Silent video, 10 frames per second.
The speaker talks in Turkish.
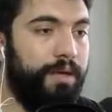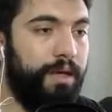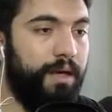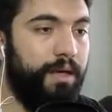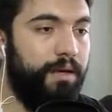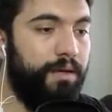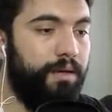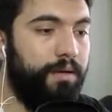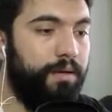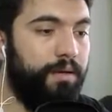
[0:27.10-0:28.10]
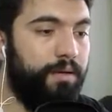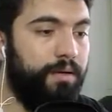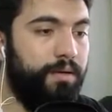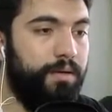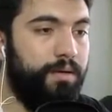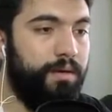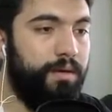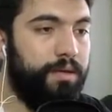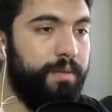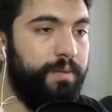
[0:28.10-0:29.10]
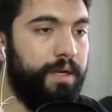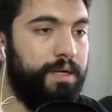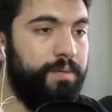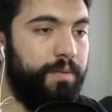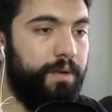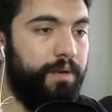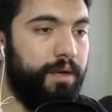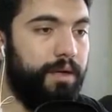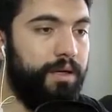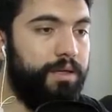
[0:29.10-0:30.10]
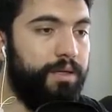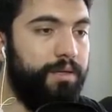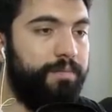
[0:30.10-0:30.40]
ya. Yalnız benim kazmam da yok arkadaşlar.